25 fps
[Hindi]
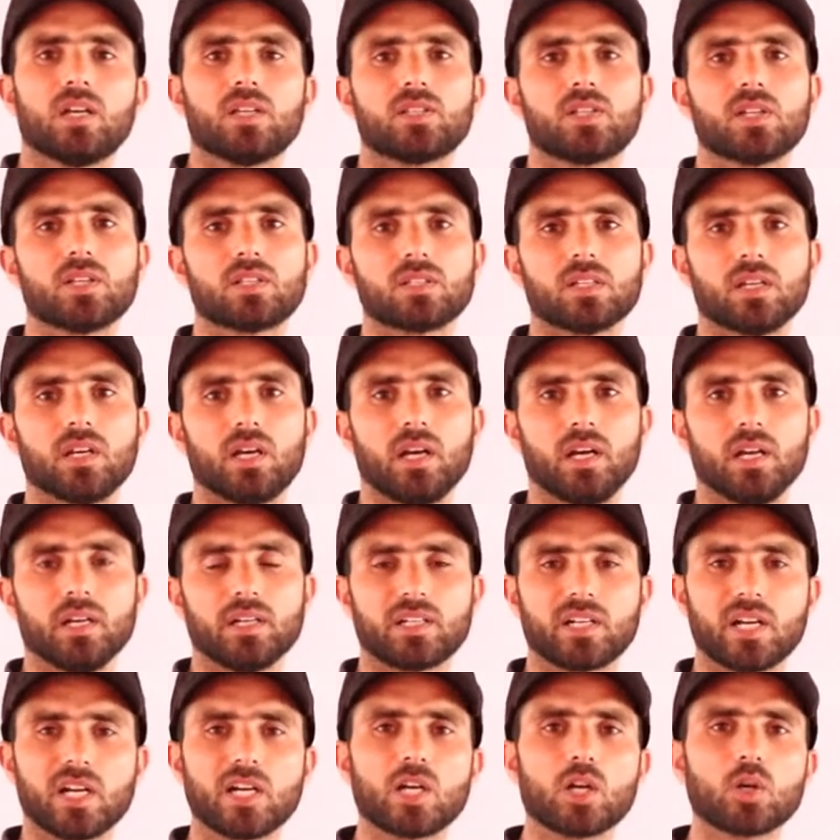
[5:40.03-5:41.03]
जिस
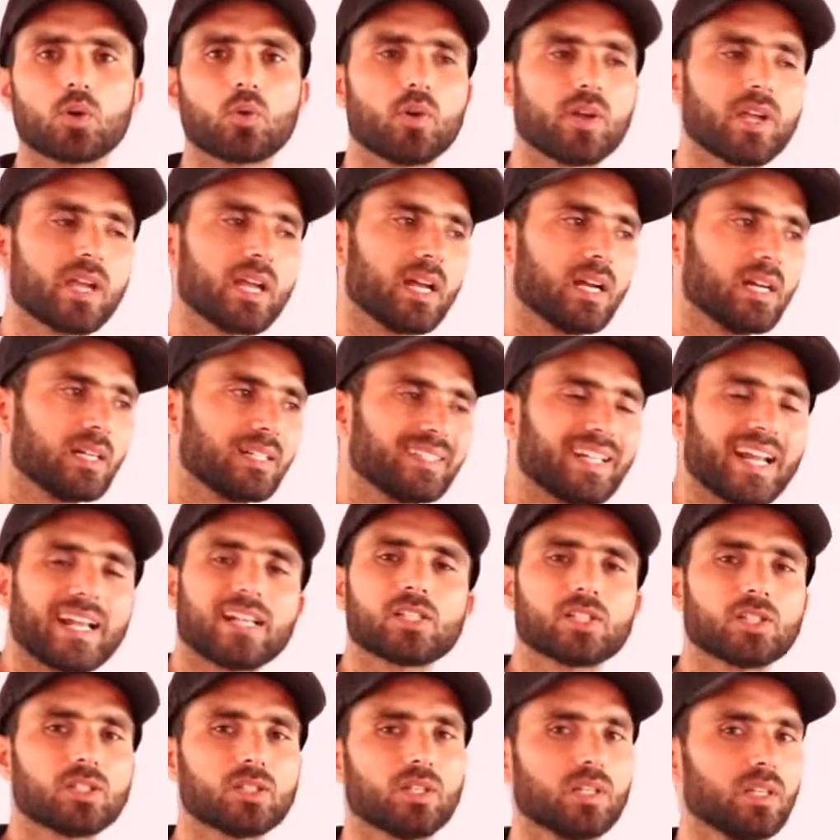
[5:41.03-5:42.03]
ट्रेडर uh, को ये
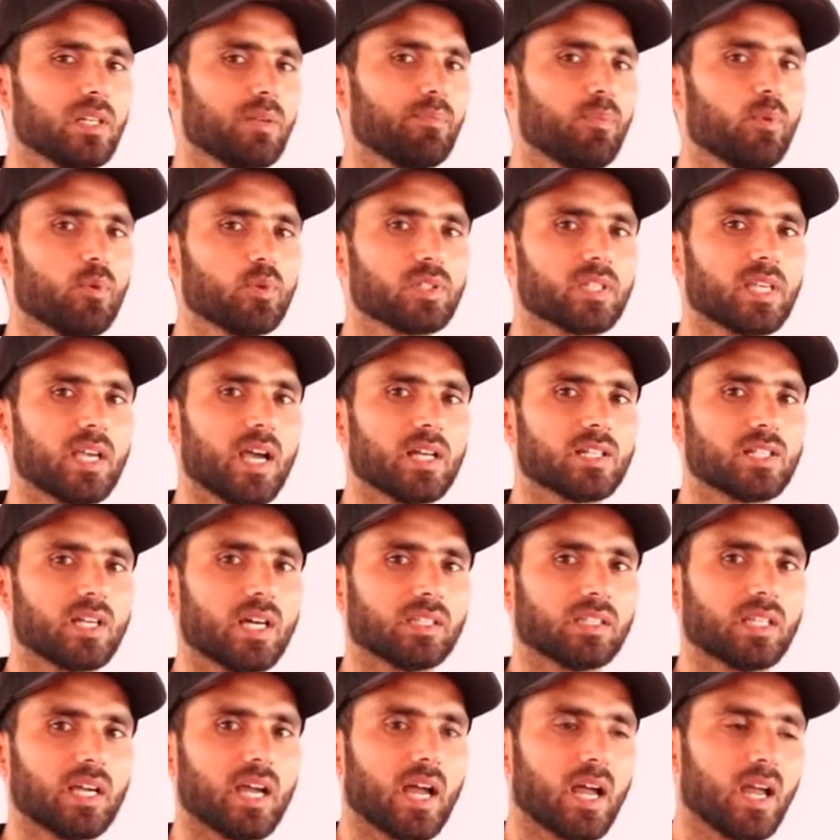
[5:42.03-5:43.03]
टैक्स इम्पोज किया
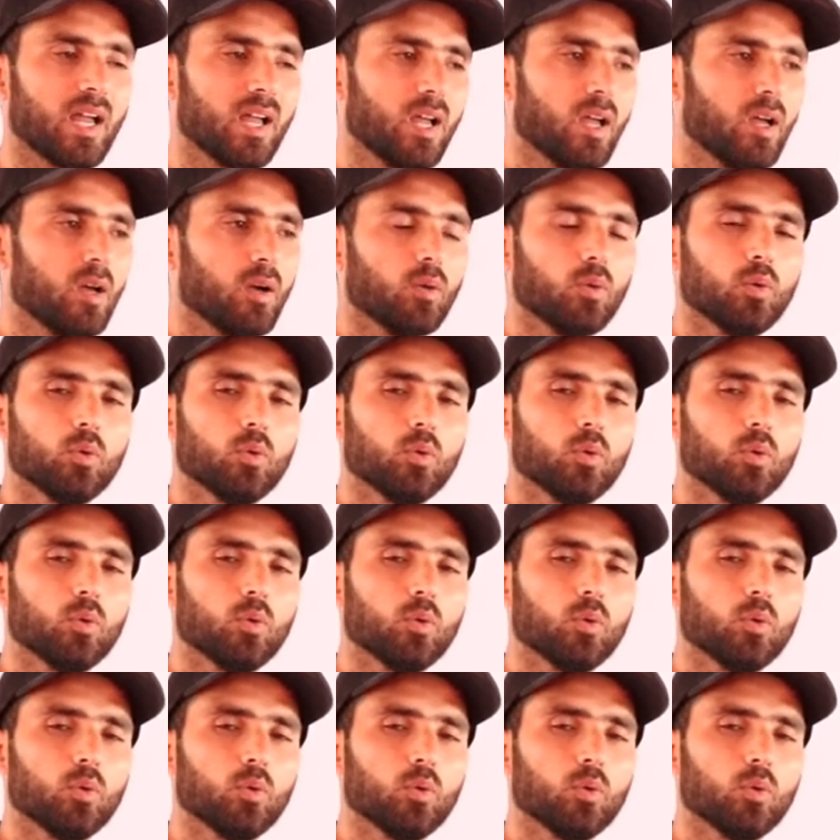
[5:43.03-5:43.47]
जाता है